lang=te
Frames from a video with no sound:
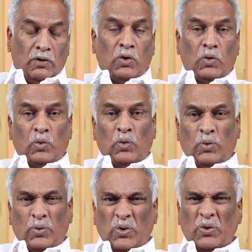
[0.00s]

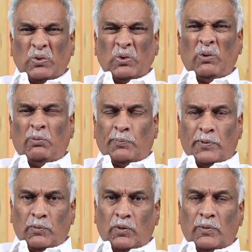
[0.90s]
ఏనుగులు జంతువులు
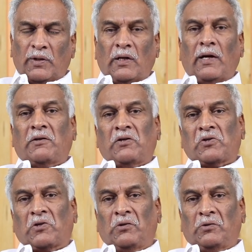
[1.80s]
ముప్పై మూడు మంది
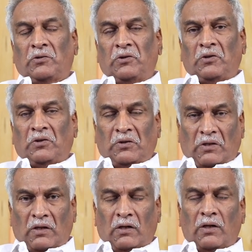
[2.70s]
ఆర్టిస్టులు
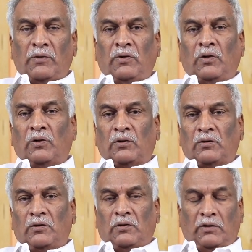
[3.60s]
అడవిలో
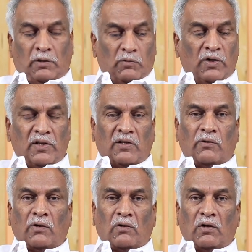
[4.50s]
ఈయన మార్నింగ్
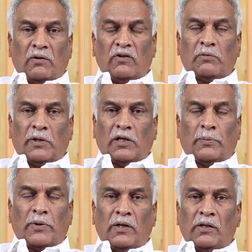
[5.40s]
సెవెన్ ఓ క్లాక్ విత్
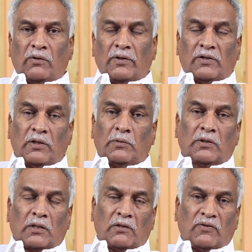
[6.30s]
మేకప్ రెడీగా ఉండి సినిమా
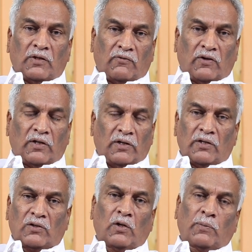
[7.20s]
థర్టీ ఫైవ్ ఫార్టీ
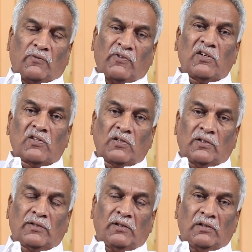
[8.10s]
డేస్ లోపల ఫినిష్
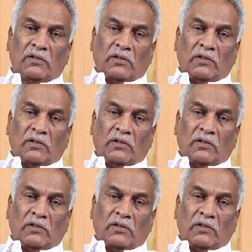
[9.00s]
చేసి